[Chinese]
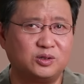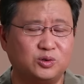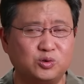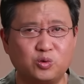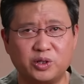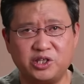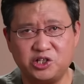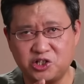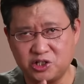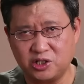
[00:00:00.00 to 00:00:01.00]
如果
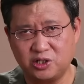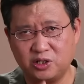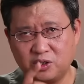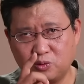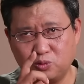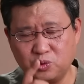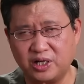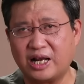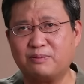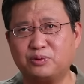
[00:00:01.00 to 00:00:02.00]
一支 乌
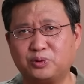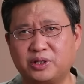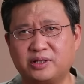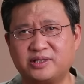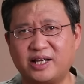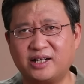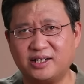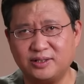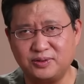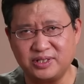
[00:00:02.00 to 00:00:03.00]
克兰部队在
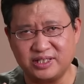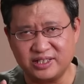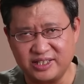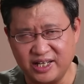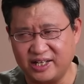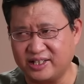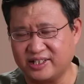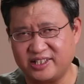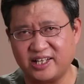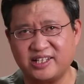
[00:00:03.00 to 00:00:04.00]
俄军已经建立
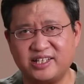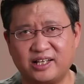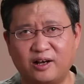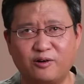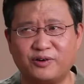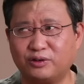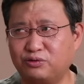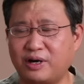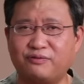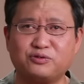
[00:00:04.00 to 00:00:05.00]
的前线的后方
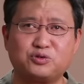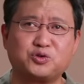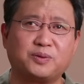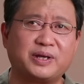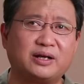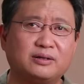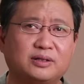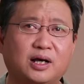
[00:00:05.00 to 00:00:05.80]
突然浮出水面了，